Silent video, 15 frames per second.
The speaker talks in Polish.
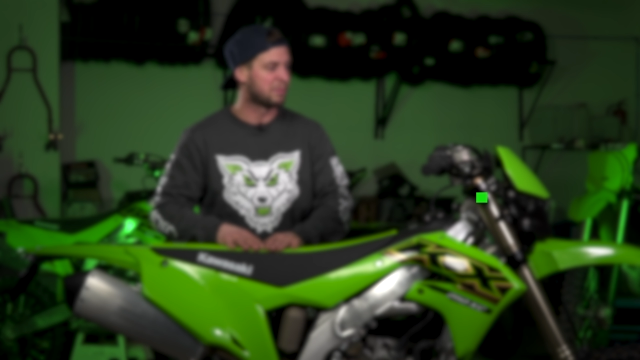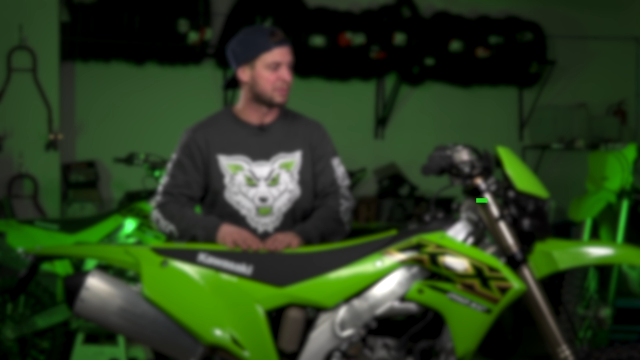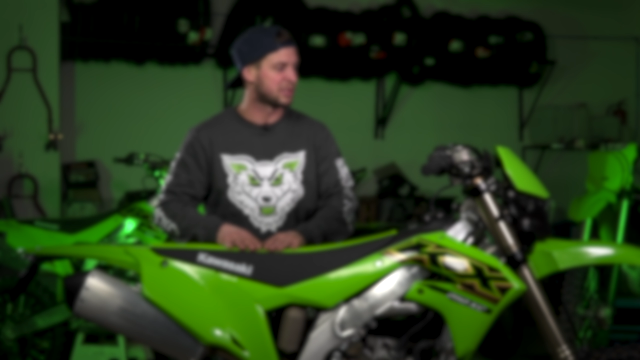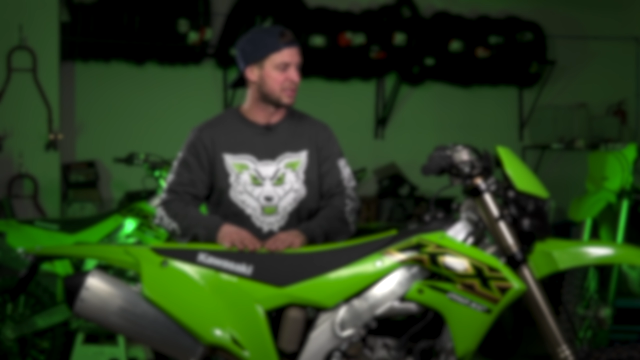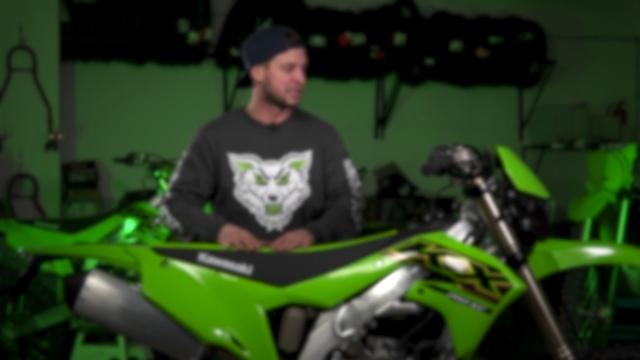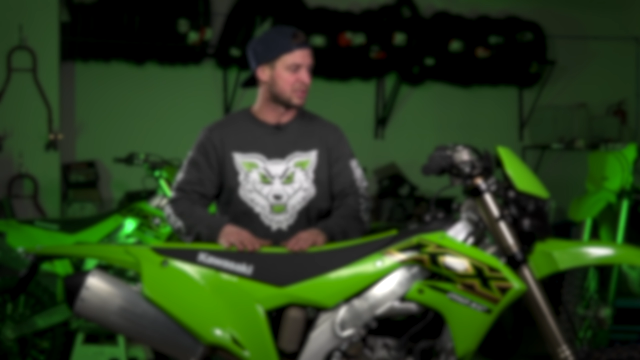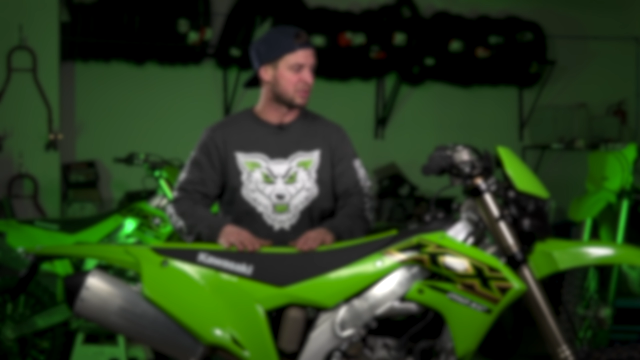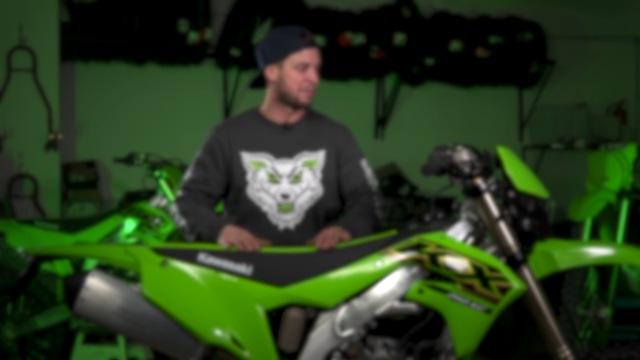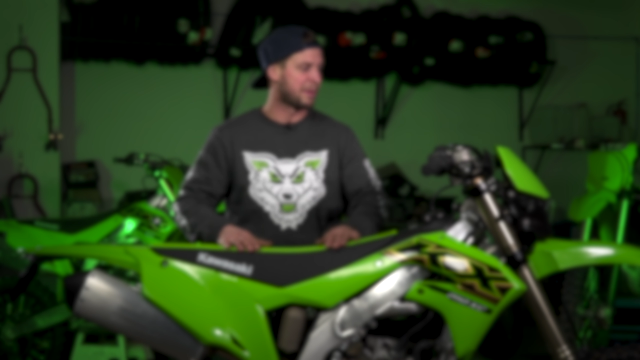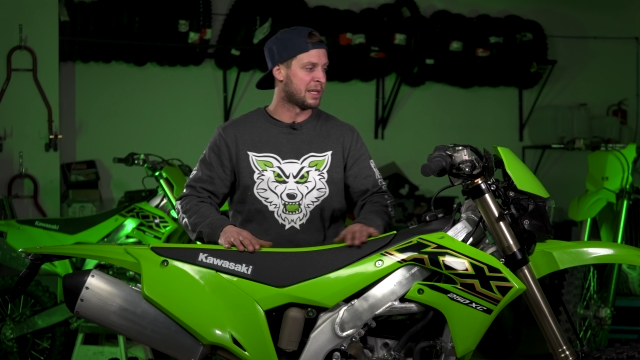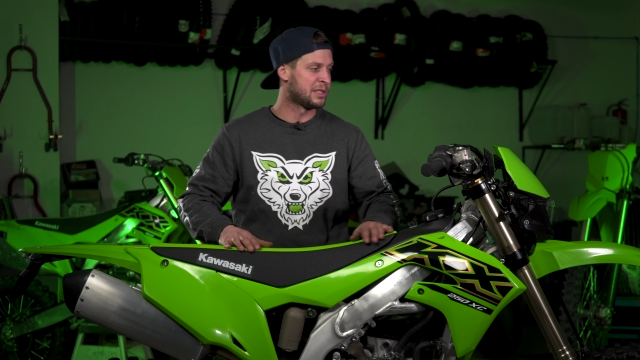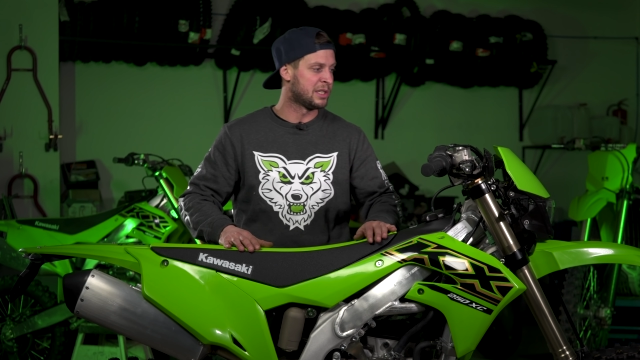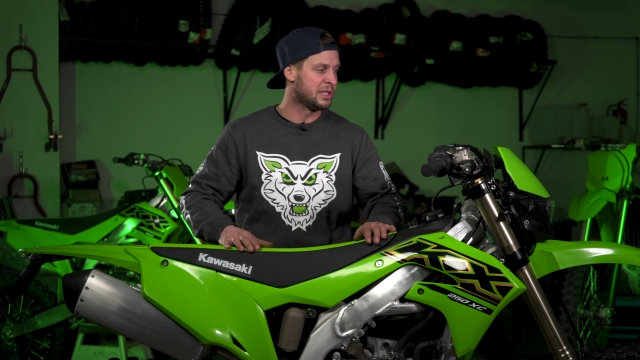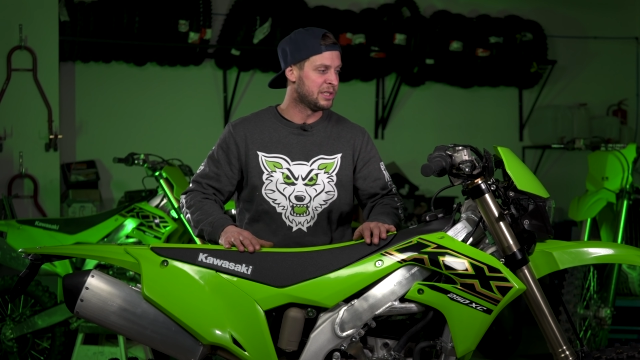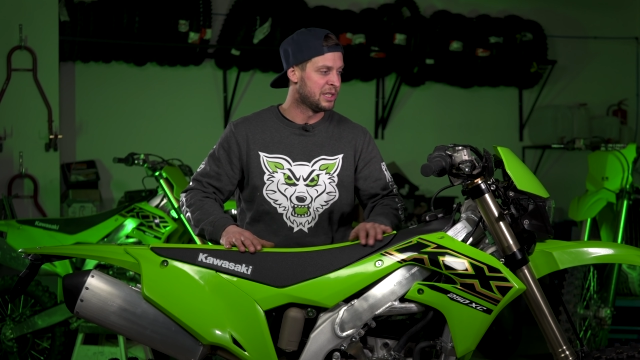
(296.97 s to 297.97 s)
możecie
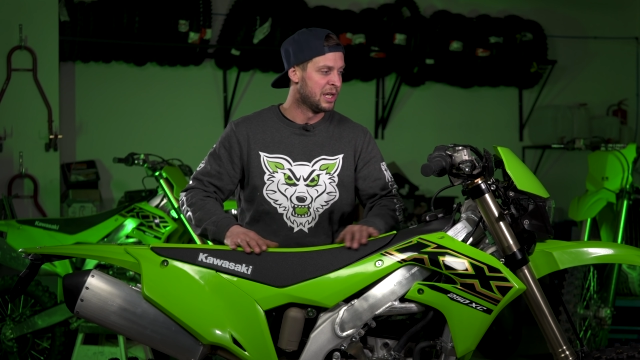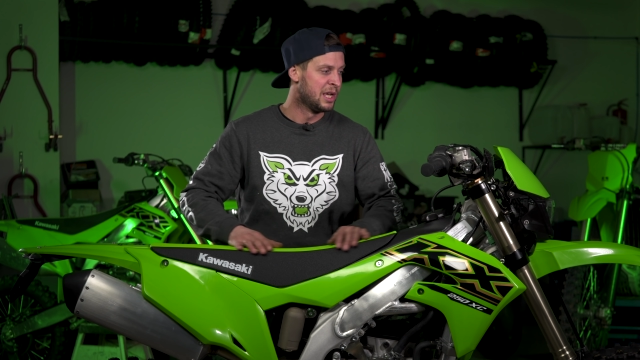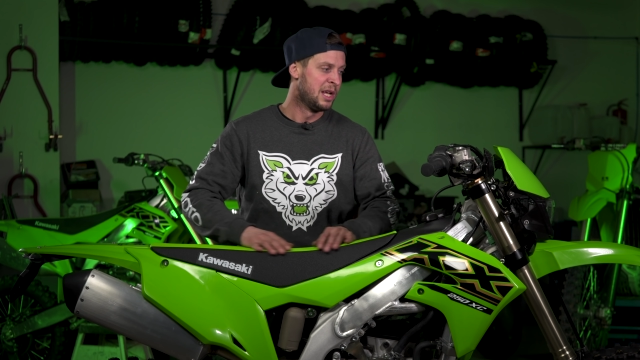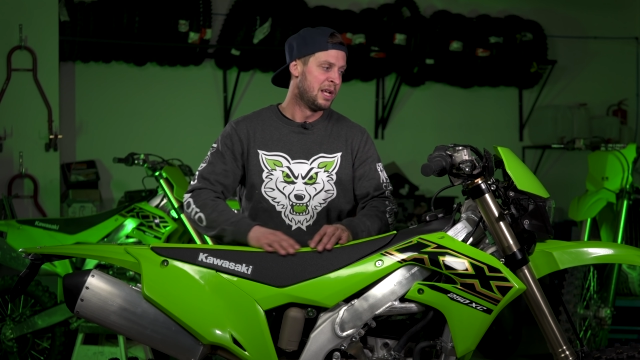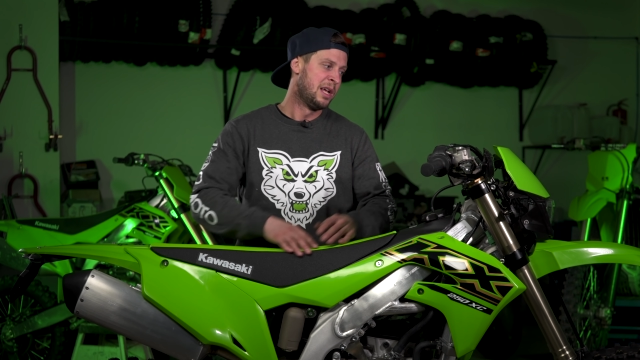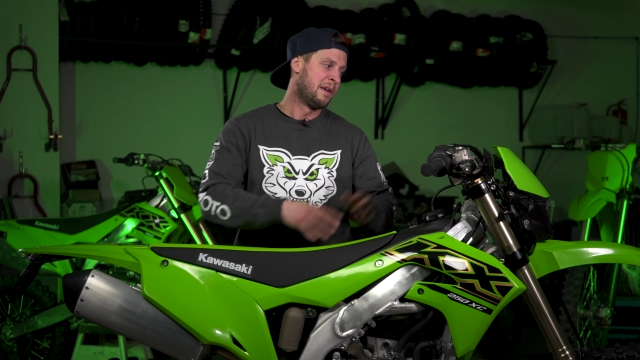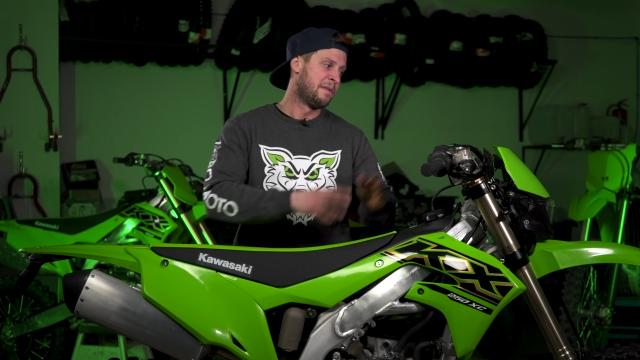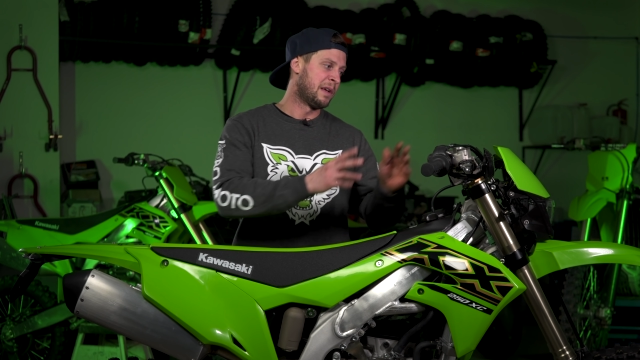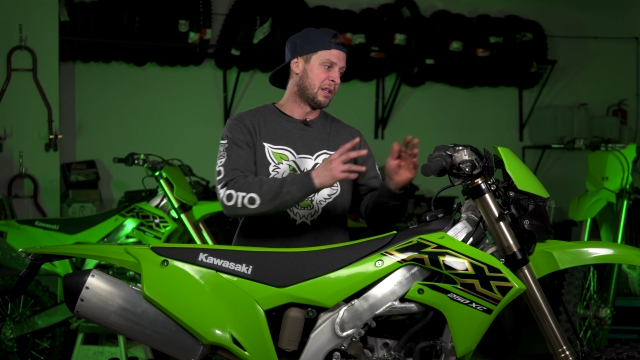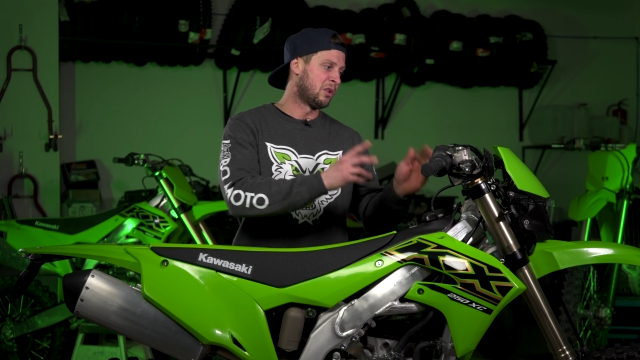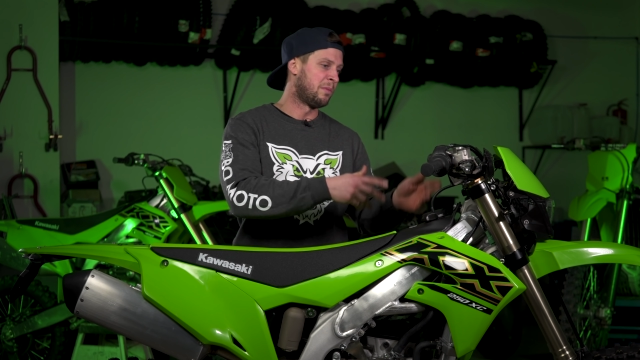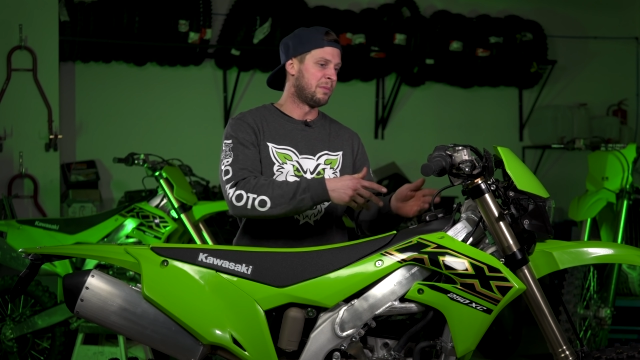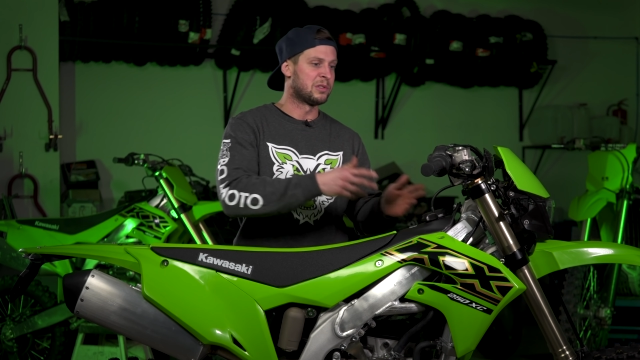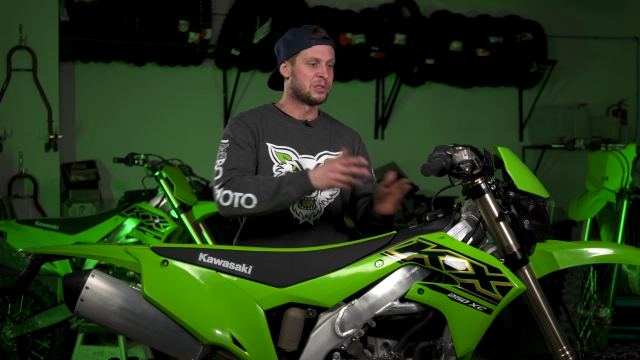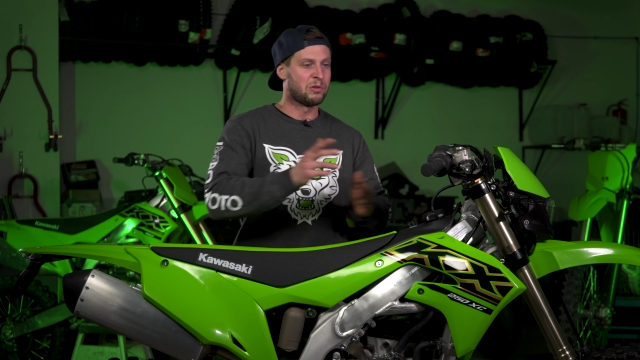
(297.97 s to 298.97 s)
zobaczyć
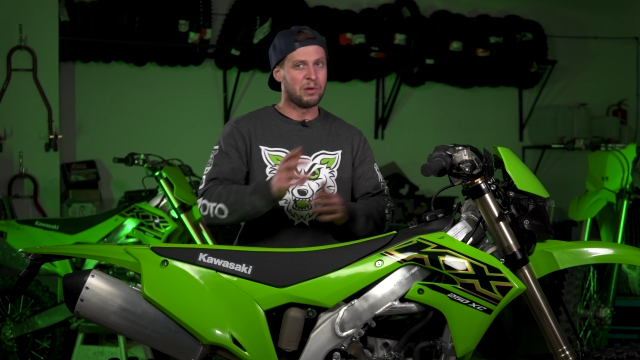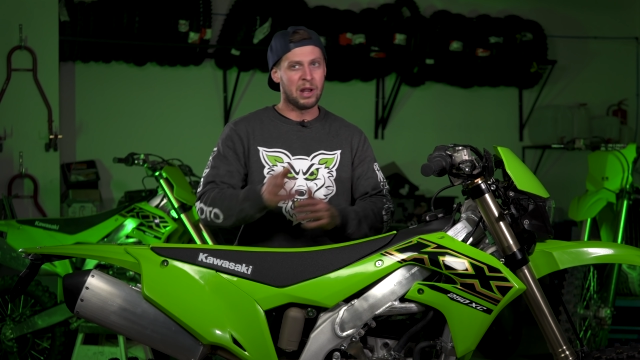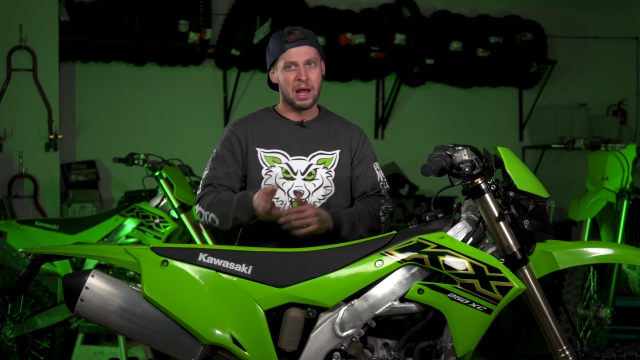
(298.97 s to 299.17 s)
wiadomo, są